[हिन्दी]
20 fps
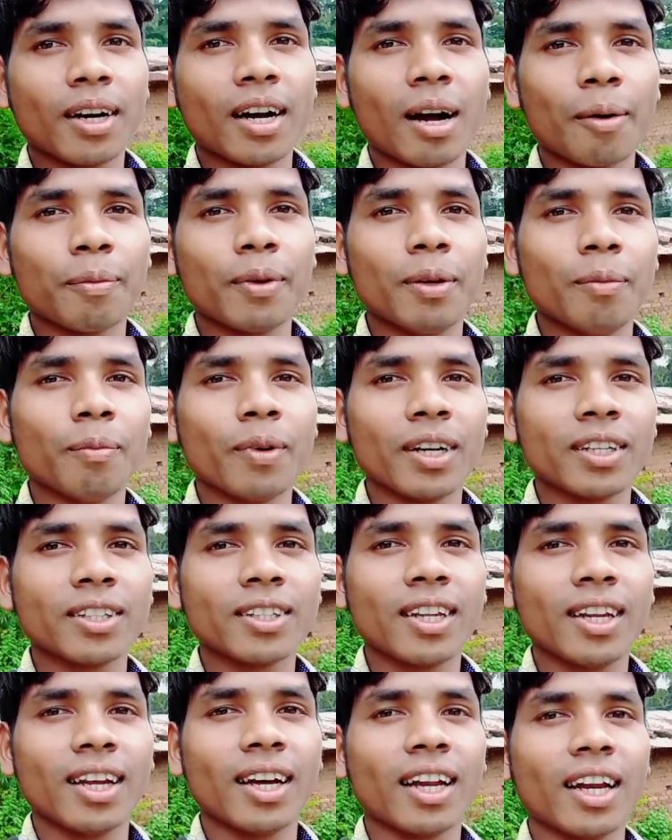काफ़ी
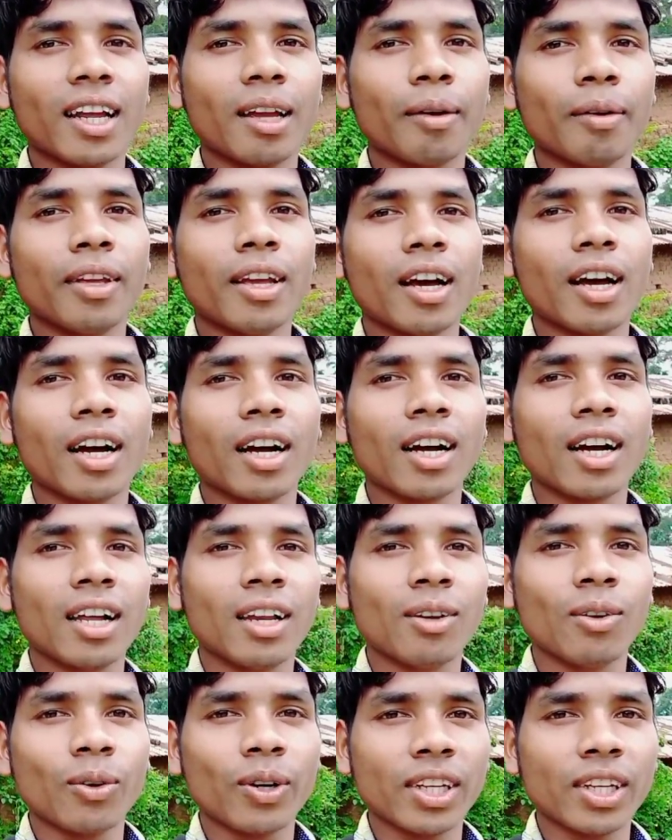मस्त लग रहा है यहाँ का